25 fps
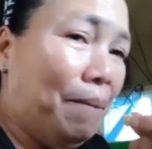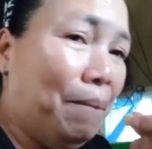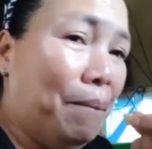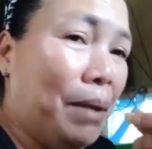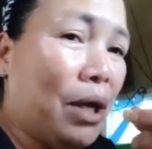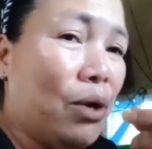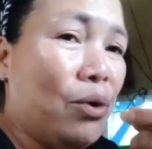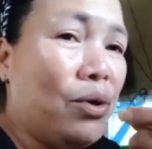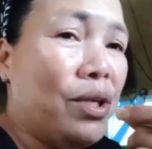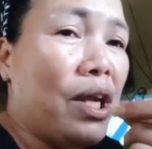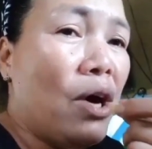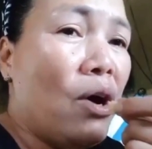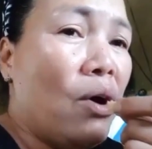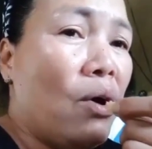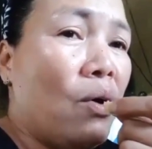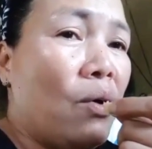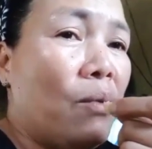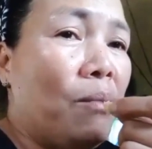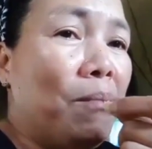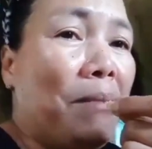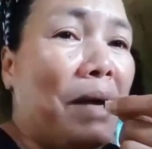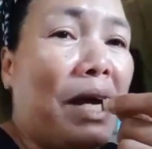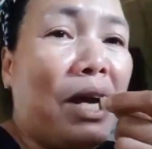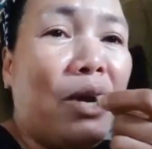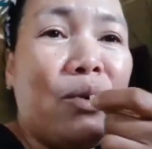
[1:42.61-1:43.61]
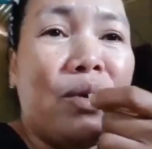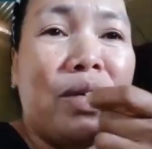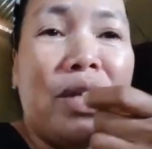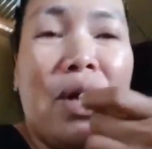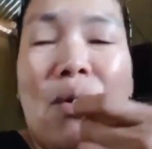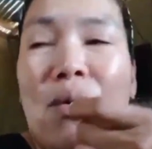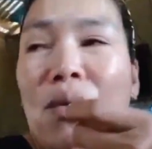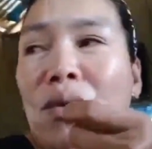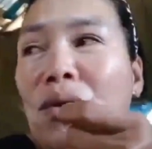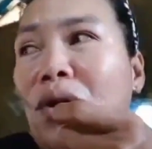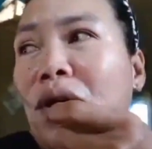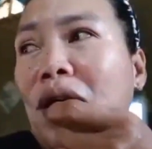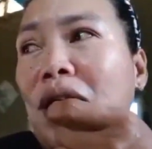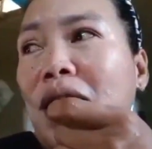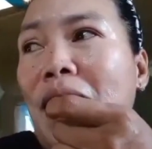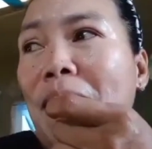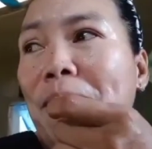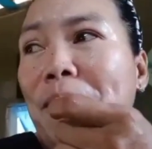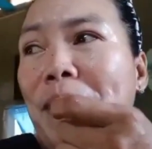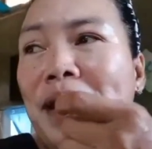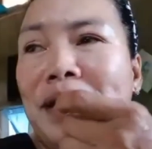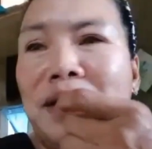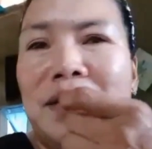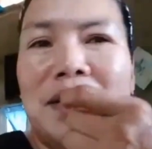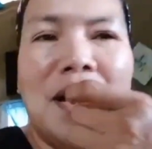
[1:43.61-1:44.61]
Meron daw, meron daw
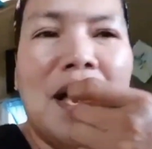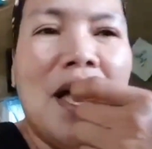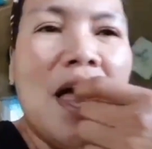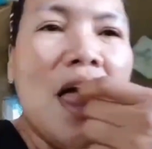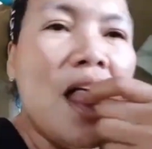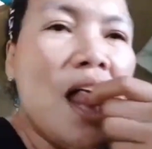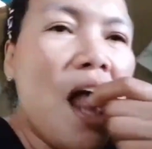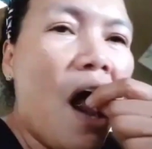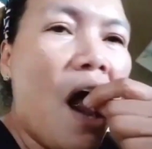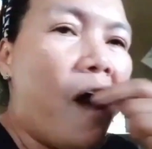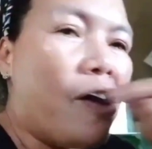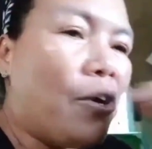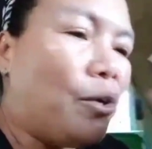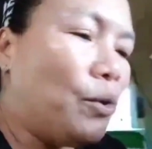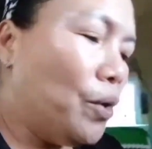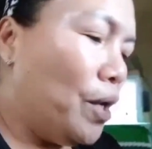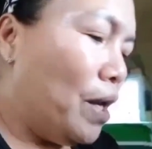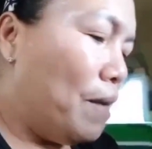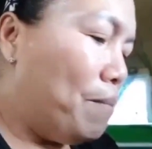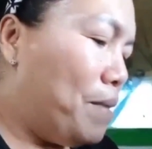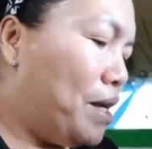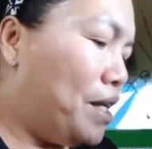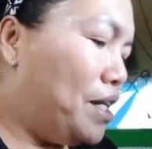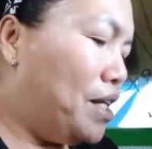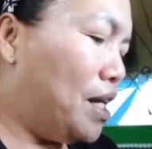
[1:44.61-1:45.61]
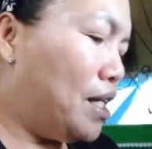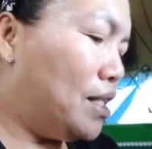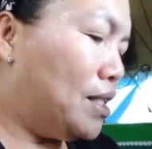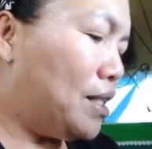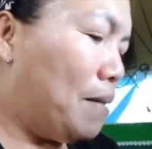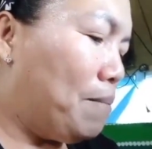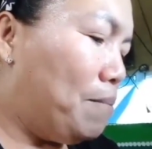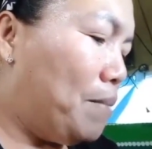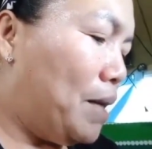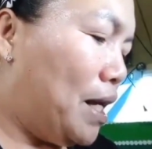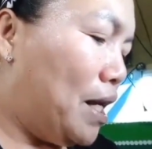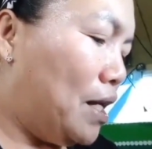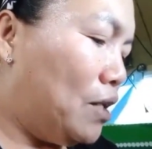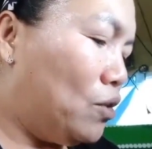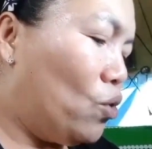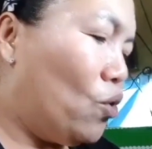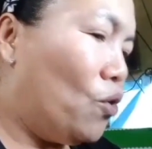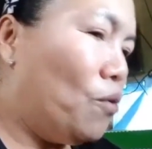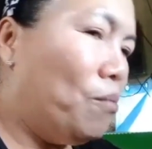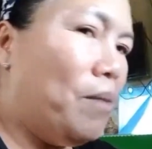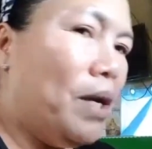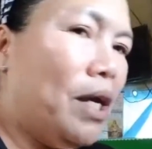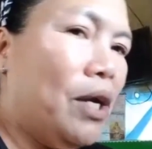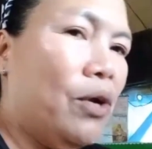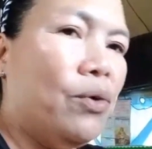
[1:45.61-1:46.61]
laman. Yung ibig niyang sabihin
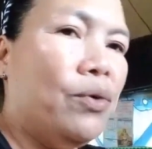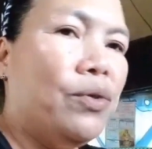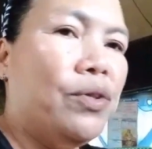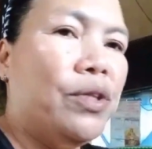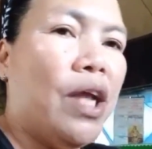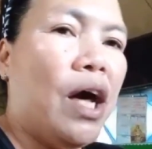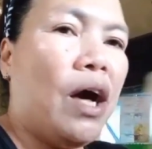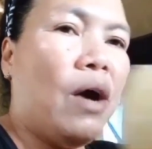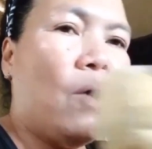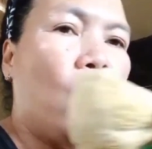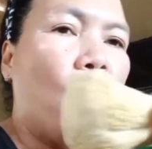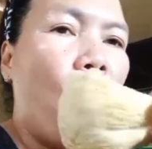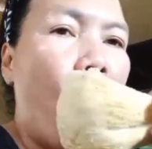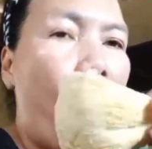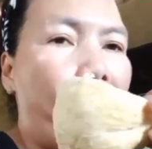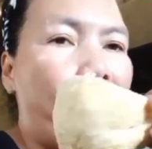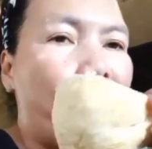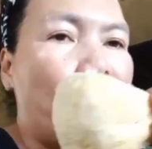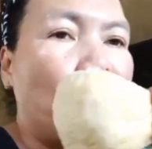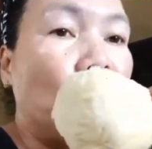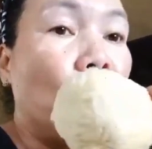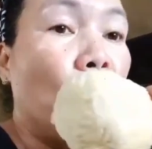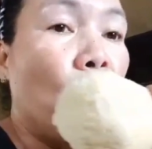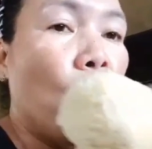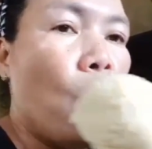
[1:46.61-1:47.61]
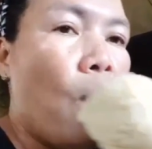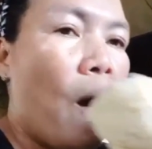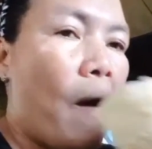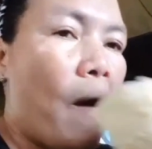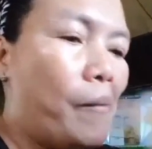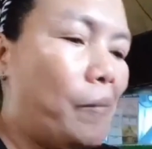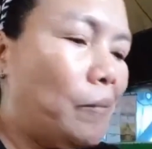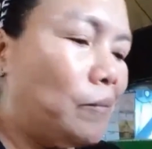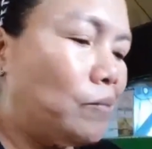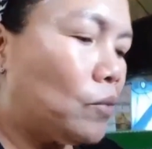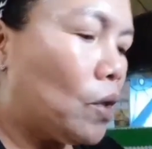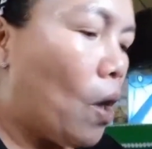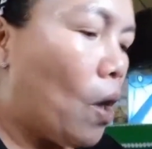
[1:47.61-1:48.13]
kung meron daw buwa.